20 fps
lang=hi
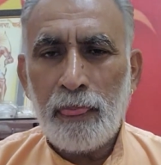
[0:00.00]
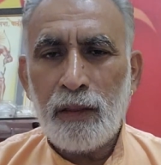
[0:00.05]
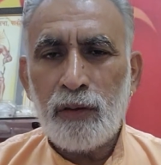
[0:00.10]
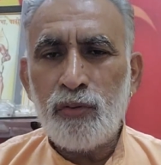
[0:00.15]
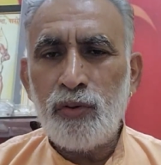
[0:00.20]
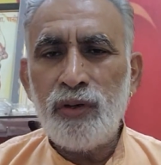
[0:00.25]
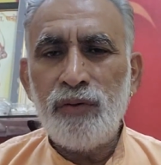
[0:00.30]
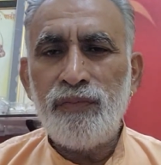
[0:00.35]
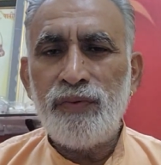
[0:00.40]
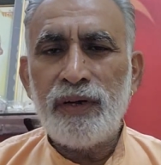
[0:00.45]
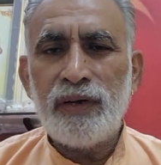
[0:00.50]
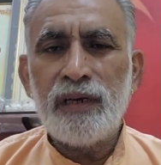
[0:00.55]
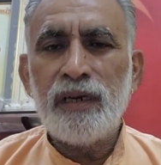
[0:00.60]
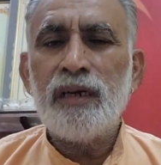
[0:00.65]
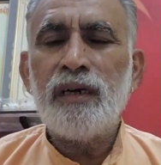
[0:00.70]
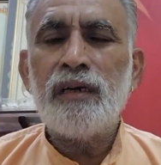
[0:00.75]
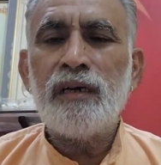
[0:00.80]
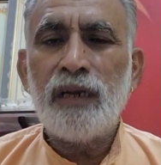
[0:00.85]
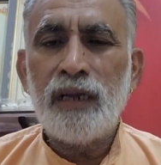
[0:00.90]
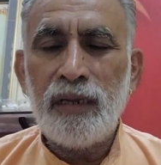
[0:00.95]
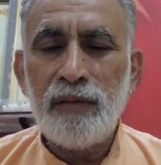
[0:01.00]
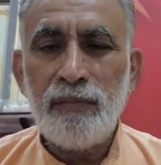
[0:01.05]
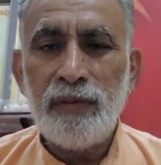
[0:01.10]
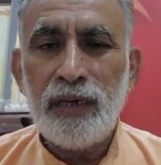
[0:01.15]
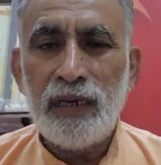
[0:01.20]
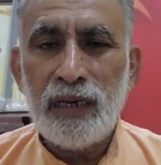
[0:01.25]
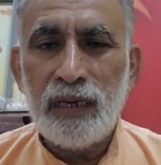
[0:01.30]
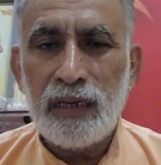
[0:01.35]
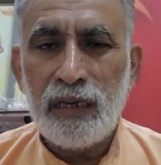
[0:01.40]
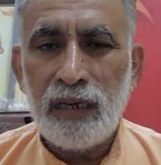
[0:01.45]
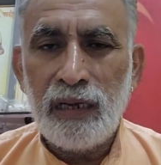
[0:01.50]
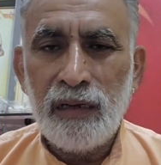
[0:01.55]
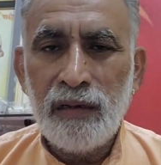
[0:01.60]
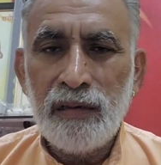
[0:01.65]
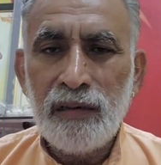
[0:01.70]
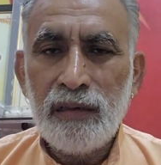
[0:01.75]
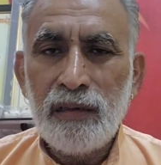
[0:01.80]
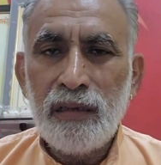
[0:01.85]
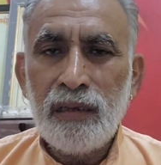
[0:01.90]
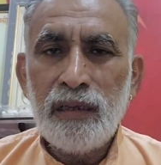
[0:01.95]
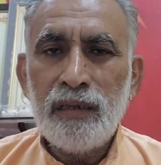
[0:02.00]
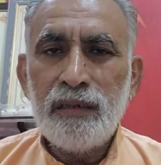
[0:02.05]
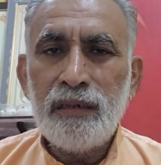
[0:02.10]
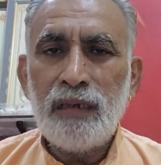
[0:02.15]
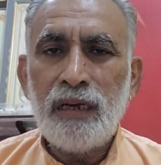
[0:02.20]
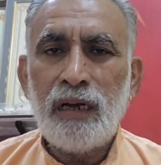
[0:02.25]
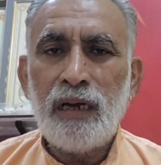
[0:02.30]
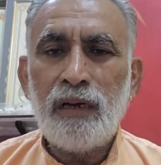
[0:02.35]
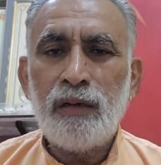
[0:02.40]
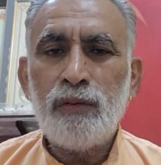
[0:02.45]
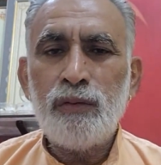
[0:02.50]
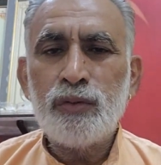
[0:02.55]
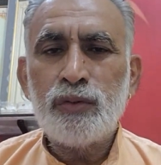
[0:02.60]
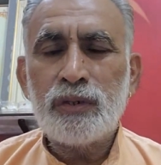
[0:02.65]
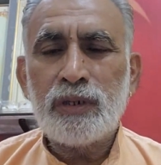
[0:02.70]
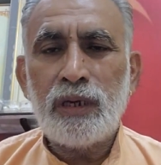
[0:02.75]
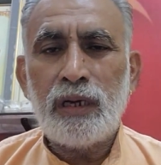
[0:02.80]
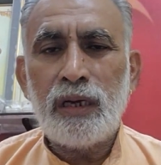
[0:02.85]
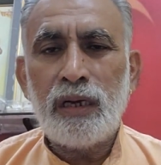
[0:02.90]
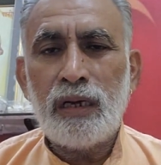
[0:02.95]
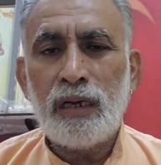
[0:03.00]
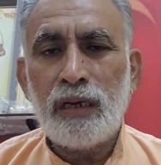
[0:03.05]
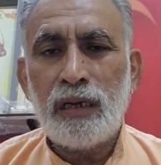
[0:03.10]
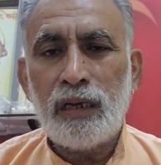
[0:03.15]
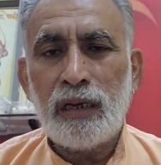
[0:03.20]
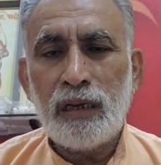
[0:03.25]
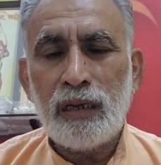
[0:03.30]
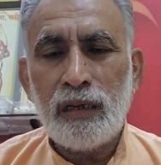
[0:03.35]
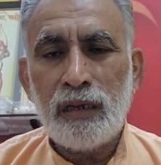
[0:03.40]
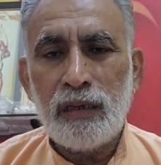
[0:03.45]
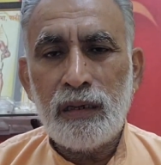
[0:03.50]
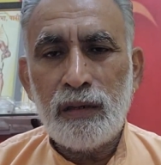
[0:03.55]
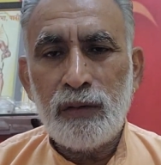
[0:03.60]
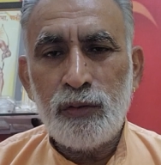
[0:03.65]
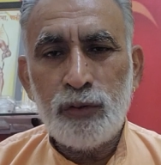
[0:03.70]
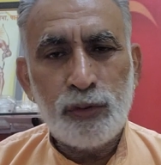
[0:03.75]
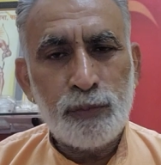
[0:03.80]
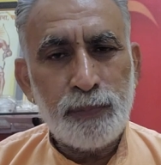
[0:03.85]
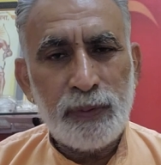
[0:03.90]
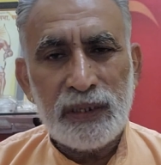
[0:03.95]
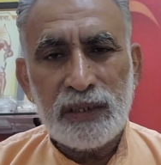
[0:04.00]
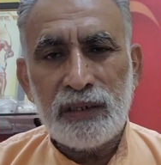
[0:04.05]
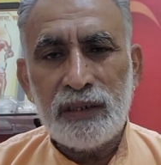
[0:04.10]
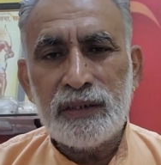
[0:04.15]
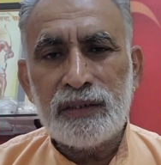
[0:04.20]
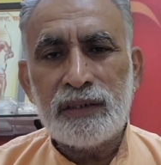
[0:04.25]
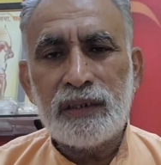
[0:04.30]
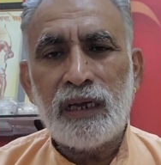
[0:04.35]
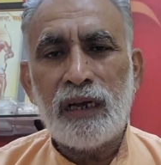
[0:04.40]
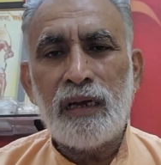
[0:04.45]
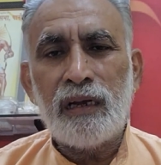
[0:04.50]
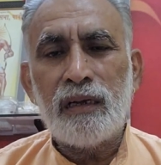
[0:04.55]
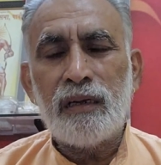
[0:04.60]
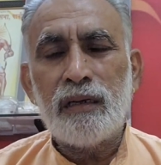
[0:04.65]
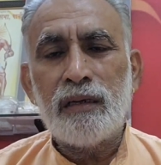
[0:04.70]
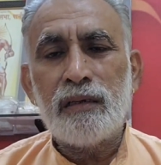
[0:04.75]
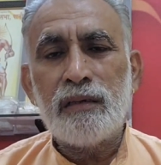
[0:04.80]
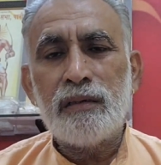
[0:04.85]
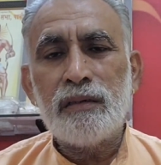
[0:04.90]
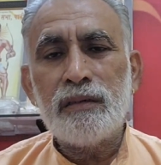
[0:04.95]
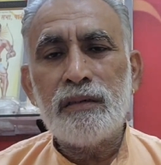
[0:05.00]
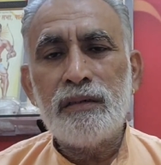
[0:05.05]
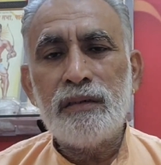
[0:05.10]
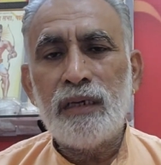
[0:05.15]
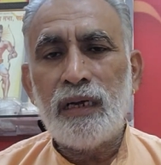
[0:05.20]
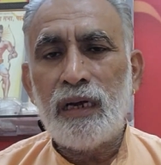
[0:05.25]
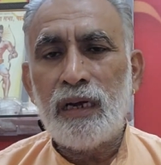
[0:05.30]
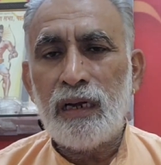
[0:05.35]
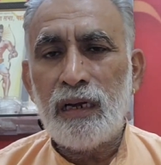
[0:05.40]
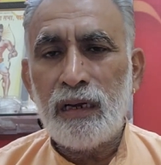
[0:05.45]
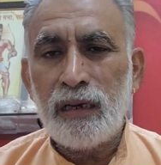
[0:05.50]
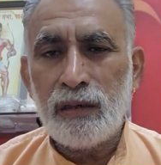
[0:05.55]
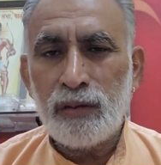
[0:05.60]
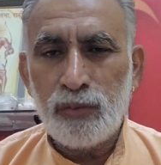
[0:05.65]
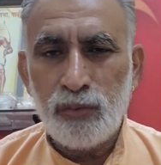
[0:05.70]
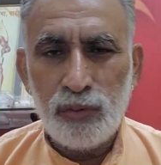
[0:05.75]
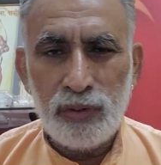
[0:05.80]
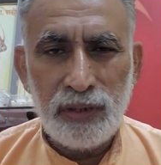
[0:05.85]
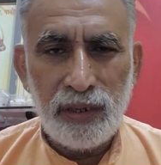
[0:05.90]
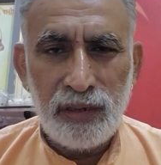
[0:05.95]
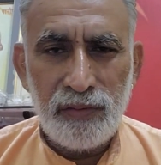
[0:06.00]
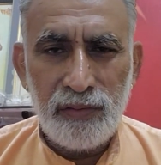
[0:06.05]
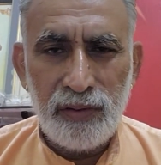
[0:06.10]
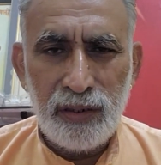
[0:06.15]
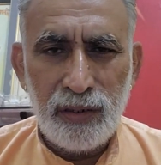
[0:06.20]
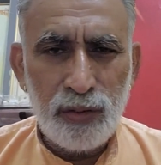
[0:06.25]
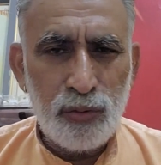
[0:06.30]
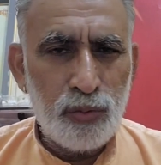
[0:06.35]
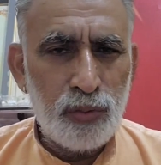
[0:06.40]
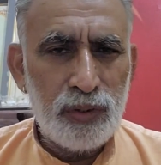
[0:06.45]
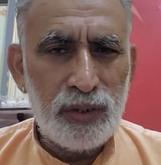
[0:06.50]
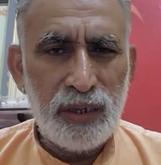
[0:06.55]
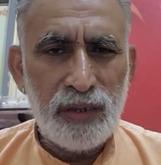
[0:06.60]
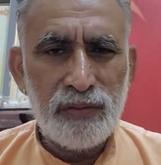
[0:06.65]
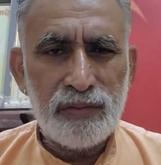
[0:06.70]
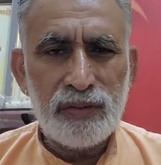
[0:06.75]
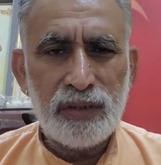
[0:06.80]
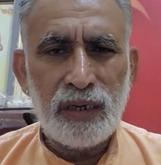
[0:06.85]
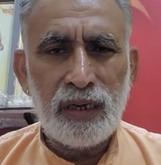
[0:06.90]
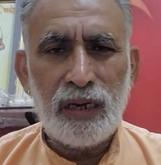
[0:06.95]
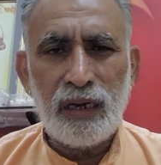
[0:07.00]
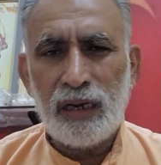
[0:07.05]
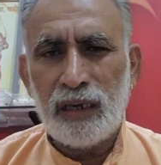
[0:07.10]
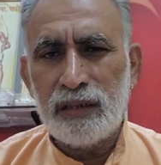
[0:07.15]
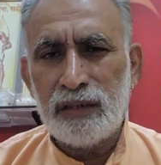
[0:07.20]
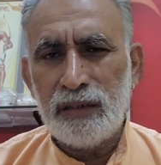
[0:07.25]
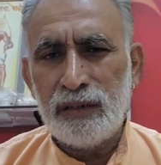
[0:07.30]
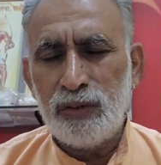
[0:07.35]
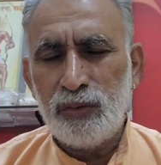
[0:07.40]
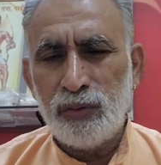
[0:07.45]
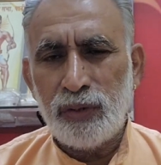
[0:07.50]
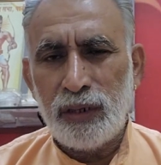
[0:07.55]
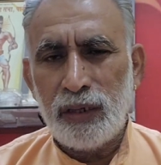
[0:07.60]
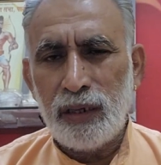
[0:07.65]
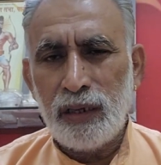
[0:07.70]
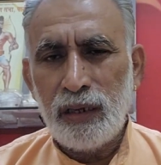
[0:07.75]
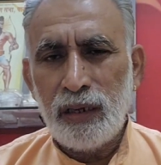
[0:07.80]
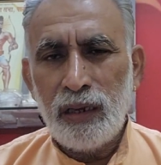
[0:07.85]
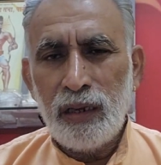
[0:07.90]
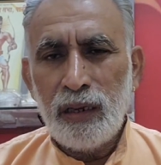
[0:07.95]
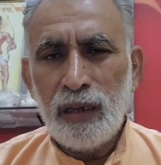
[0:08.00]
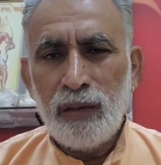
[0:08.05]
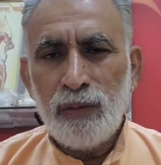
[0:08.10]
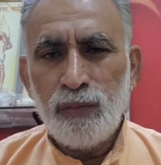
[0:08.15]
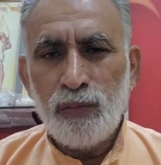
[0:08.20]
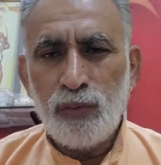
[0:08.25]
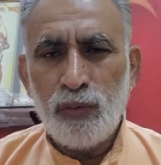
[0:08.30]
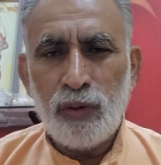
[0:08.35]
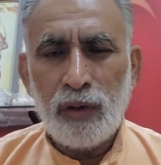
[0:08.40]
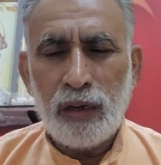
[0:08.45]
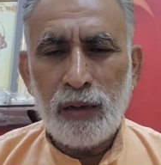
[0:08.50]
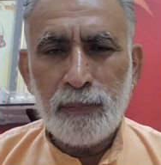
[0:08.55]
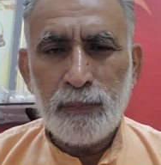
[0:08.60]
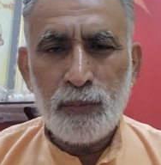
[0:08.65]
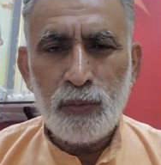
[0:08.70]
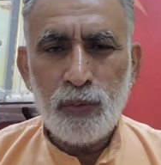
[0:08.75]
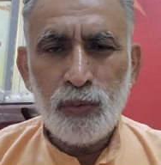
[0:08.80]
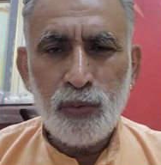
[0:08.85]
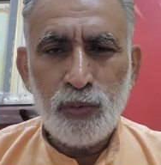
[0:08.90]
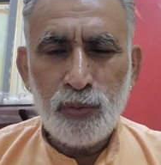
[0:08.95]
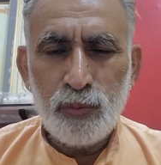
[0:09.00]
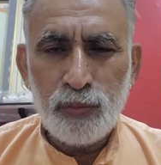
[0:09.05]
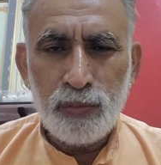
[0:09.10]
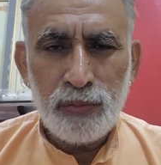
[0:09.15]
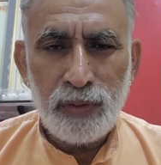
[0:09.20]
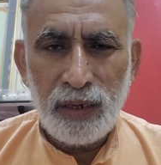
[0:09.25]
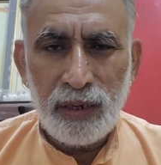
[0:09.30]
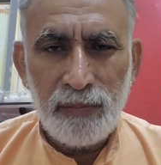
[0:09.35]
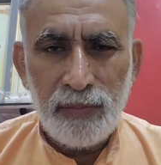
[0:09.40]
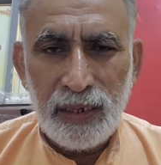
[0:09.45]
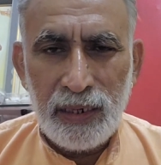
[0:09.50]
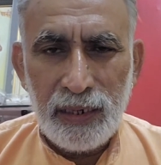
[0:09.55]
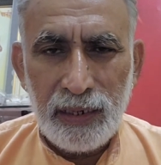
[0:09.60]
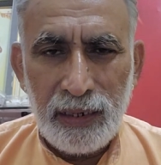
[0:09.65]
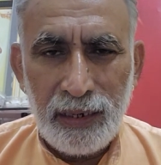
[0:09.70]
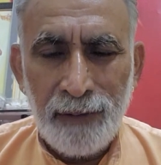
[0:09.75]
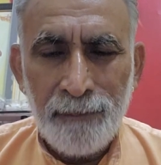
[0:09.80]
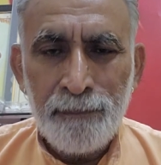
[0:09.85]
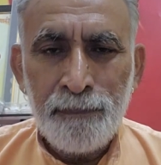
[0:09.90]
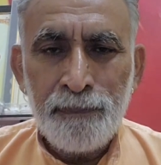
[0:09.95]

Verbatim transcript: कोई वर्णन नहीं मिलेगा या उसका उत्पत्ति स्थान या कुलदेवी कुलदेवता आदि जो है वो आपको नहीं मिलेगा